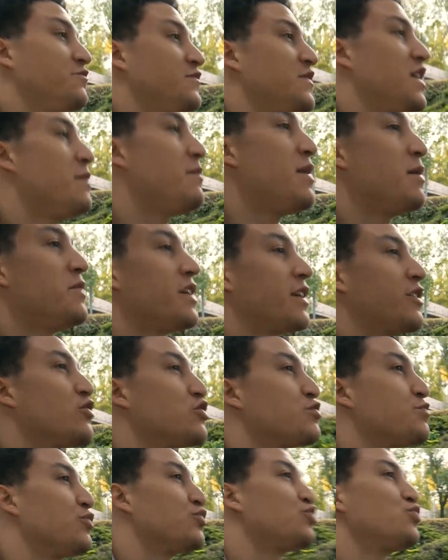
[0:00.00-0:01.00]
Nie mam
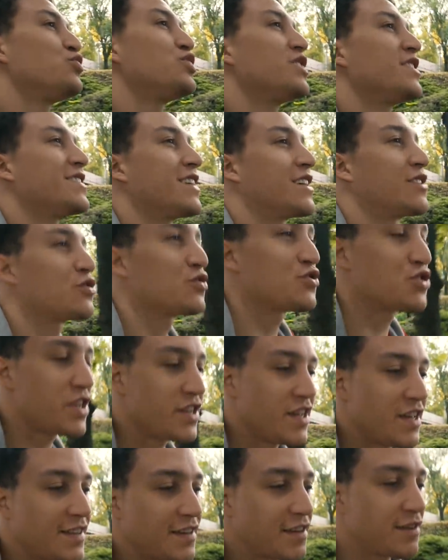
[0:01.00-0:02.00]
jakiegoś poczucia
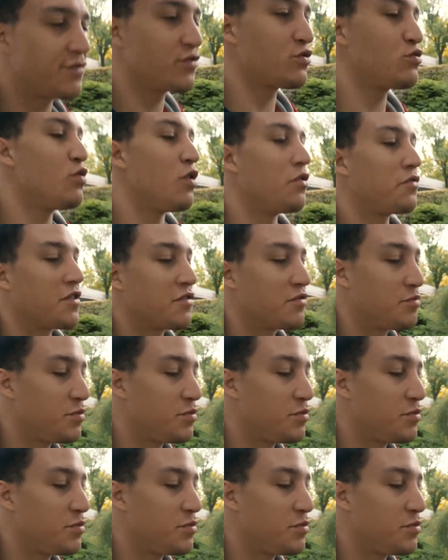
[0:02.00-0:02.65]
zagrożenia tak w głowie